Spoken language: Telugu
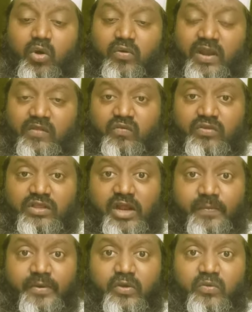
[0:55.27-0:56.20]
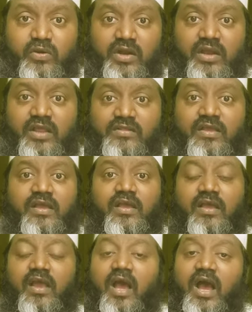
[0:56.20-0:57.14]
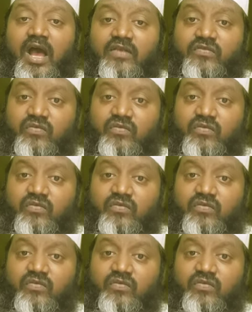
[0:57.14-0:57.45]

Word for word: ఒకవేళ సూత్ర పెట్టుకున్నట్లయితే ఆ